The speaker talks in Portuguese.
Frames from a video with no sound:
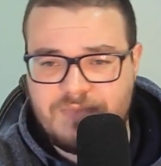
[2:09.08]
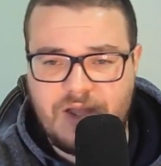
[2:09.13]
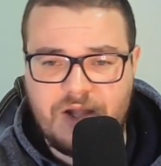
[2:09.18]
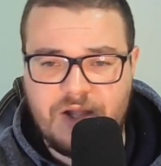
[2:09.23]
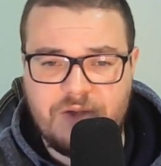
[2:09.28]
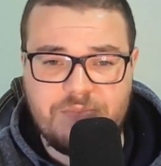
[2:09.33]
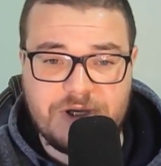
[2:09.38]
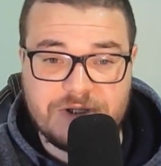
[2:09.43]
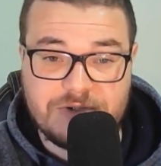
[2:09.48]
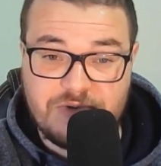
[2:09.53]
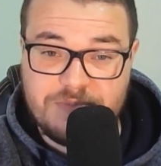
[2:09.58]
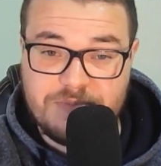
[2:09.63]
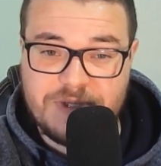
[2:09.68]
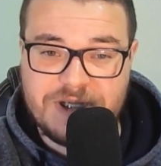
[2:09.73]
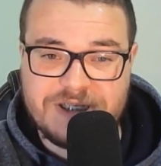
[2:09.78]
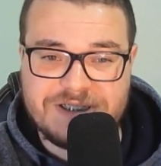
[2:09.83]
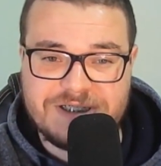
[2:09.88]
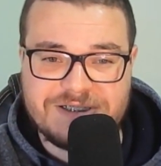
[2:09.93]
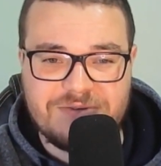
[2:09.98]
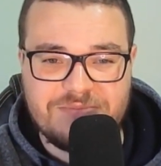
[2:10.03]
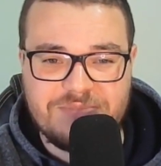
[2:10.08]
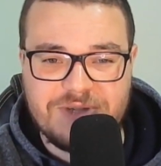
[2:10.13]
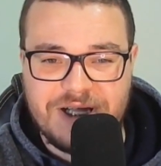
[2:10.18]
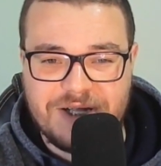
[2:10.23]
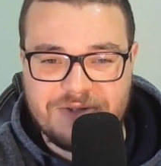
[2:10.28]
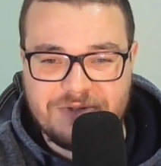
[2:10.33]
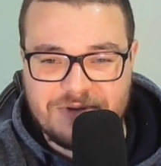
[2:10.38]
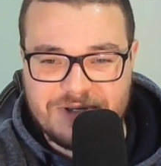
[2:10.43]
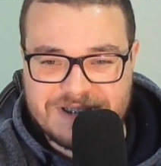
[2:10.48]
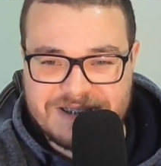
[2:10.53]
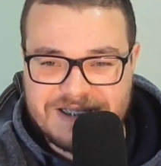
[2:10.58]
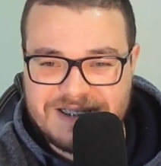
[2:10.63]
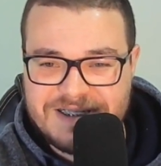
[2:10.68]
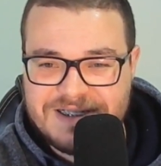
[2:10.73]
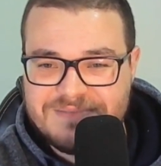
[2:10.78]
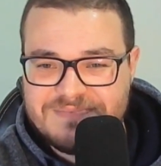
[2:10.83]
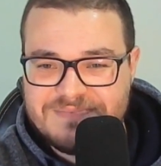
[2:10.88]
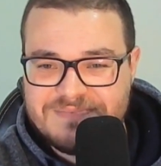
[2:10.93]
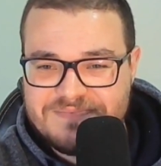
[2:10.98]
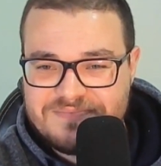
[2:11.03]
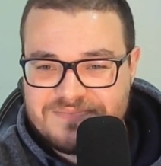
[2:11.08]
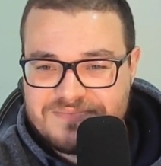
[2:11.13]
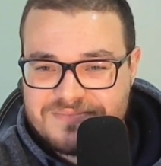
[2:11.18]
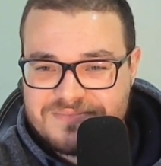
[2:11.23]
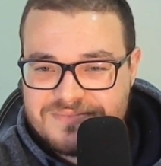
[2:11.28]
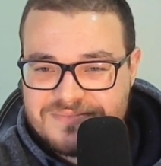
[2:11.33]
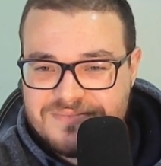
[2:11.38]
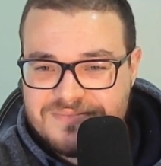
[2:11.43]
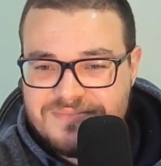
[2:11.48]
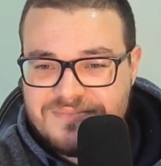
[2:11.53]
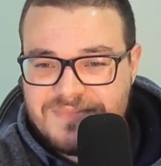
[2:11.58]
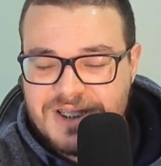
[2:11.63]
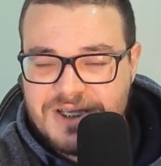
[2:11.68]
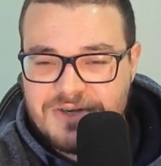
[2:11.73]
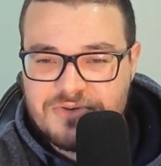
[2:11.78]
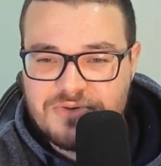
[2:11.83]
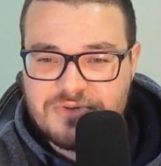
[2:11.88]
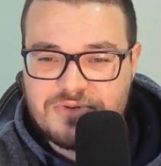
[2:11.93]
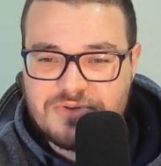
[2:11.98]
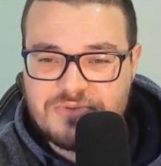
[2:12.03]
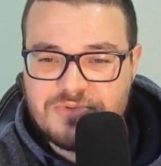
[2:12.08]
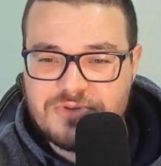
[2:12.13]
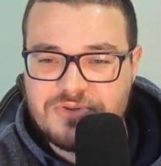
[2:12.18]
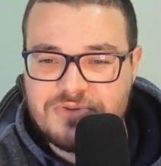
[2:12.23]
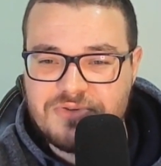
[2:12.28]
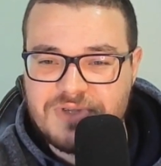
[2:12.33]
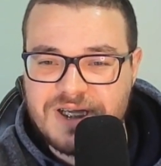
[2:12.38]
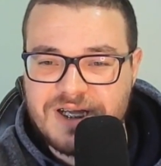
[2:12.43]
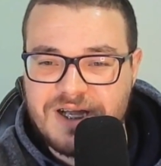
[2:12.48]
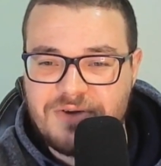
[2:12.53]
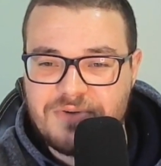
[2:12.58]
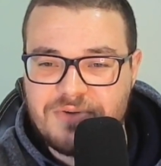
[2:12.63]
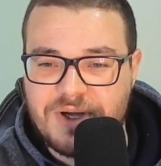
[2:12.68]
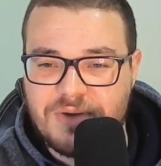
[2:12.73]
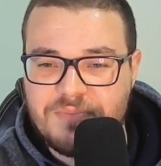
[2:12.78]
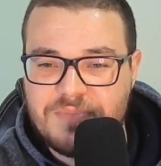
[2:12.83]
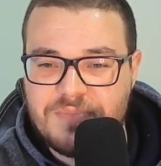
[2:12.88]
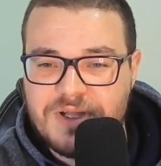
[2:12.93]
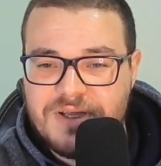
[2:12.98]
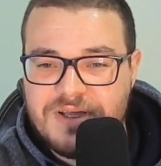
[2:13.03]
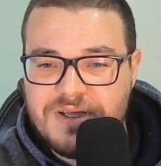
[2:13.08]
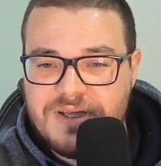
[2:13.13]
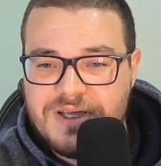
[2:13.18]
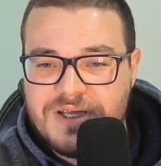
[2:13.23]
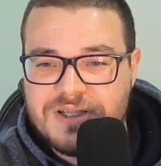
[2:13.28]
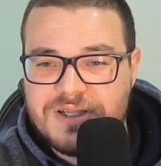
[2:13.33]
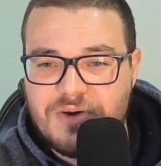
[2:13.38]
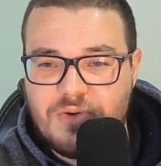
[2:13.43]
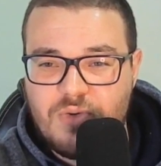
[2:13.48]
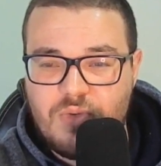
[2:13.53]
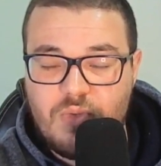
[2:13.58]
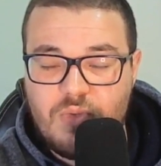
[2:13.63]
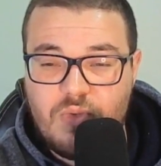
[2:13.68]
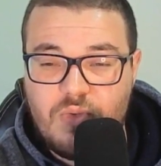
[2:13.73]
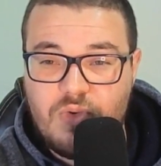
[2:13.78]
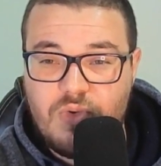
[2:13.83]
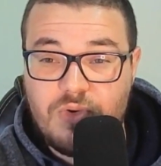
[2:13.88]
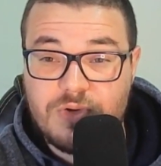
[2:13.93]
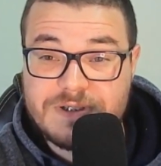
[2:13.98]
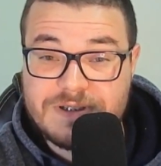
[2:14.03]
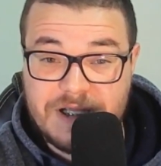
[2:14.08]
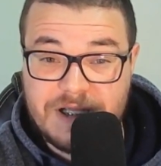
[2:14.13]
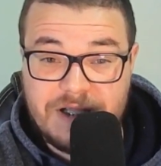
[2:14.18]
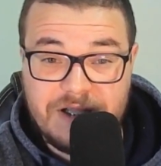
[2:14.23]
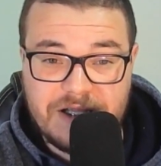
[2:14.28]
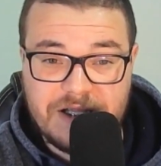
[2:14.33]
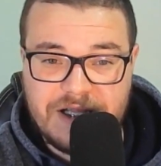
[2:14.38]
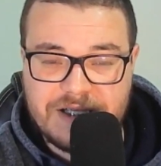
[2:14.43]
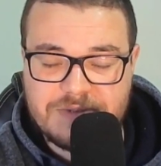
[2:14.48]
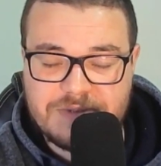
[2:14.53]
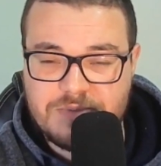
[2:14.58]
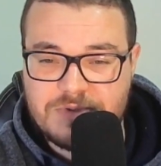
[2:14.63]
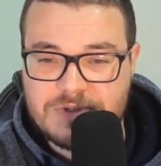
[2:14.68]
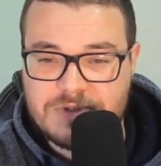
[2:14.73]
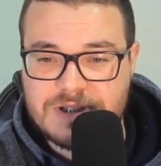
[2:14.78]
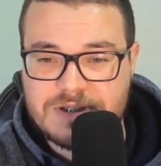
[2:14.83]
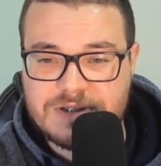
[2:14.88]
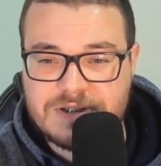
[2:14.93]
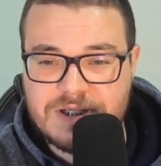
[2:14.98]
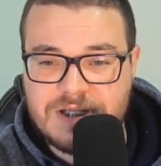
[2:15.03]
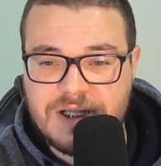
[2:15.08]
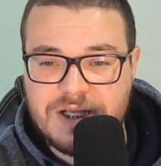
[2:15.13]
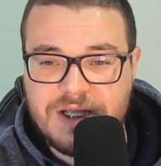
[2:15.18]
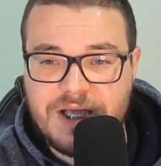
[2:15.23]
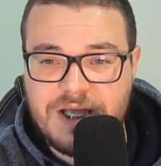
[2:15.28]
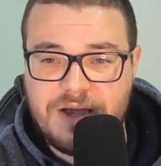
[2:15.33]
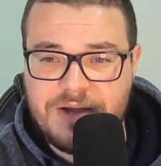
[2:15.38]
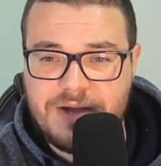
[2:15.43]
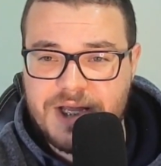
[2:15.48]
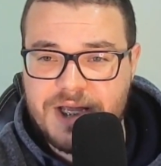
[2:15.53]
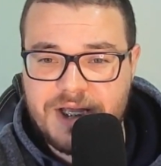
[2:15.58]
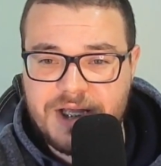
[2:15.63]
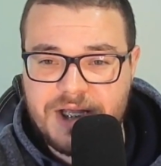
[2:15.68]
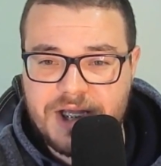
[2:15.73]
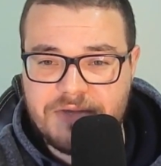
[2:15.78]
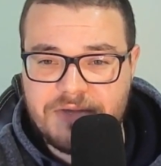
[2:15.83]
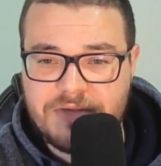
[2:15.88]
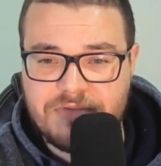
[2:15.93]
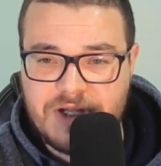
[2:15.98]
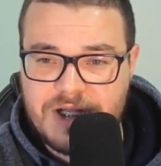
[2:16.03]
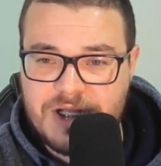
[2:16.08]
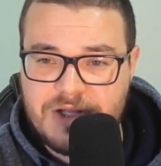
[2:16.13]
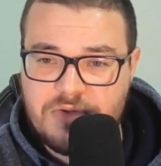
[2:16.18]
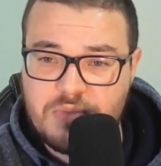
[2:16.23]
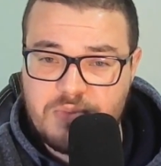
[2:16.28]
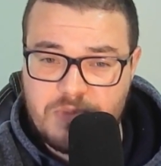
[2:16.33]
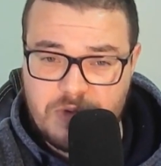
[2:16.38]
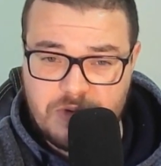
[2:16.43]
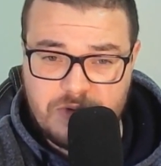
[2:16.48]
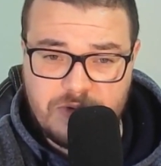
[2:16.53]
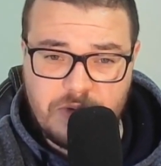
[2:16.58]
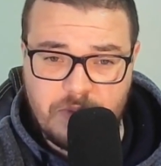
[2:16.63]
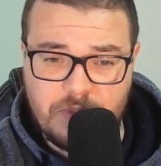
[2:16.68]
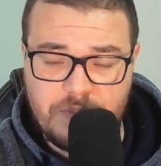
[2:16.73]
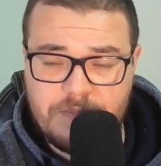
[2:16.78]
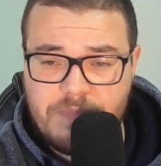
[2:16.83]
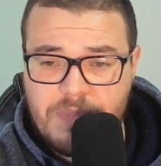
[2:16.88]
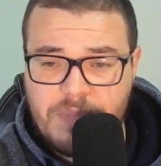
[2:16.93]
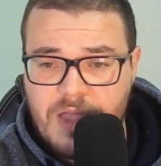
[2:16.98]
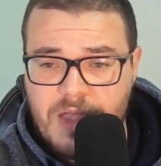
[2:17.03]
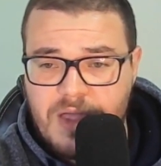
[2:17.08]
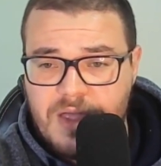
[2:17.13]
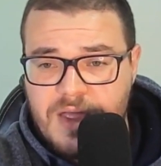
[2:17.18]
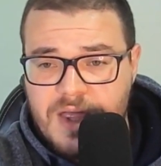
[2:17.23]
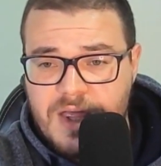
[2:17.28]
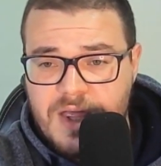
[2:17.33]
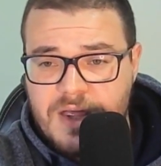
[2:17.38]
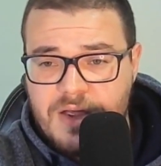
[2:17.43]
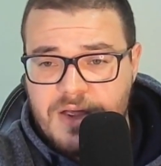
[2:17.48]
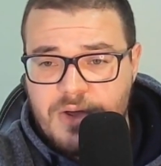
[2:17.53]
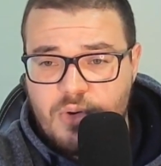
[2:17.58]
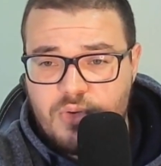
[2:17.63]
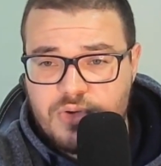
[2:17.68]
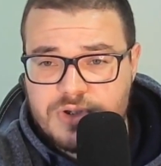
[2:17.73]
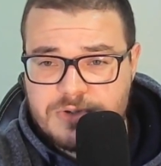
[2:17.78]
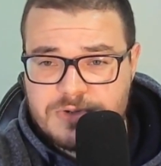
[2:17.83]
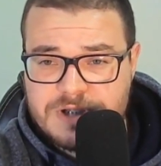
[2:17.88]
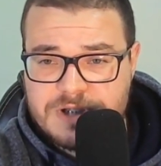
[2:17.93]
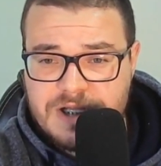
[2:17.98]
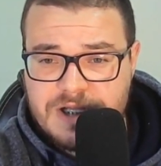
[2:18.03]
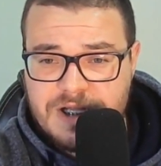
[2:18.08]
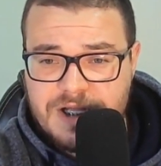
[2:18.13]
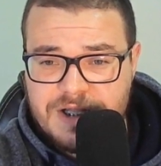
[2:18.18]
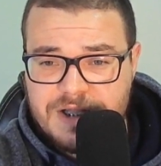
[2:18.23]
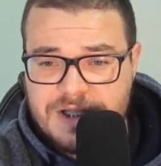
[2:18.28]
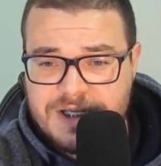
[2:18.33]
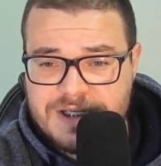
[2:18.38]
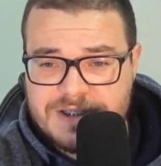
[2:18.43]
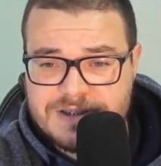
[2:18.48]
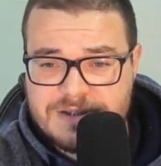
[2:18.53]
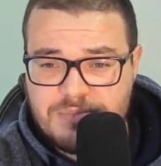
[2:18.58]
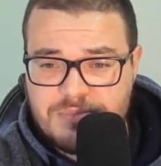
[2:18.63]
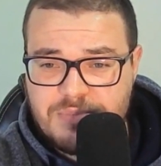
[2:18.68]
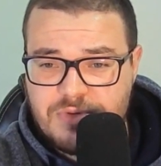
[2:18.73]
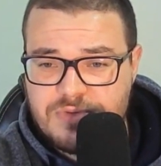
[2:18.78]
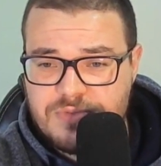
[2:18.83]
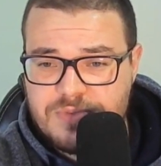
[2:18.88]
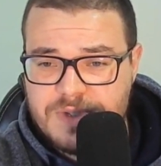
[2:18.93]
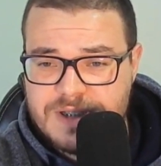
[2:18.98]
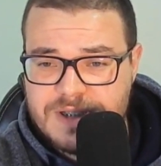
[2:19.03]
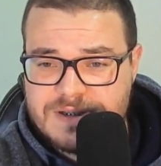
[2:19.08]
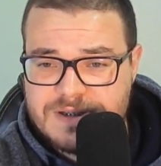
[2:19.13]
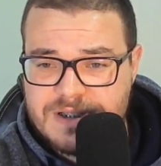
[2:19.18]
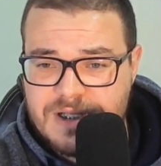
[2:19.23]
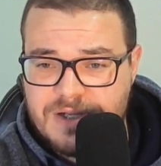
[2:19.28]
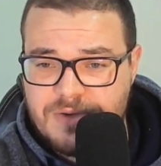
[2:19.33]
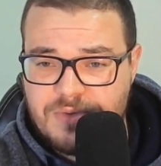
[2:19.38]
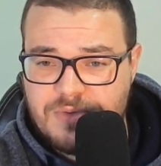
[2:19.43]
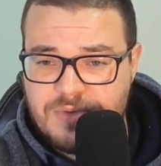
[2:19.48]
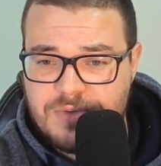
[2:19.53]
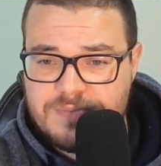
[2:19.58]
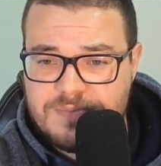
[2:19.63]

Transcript: Peço compreensão pela tosse, que eu não estou muito legal, não. Então, o 110% CDI é, é equivalente a 1,1. Hoje o CDI é 13,65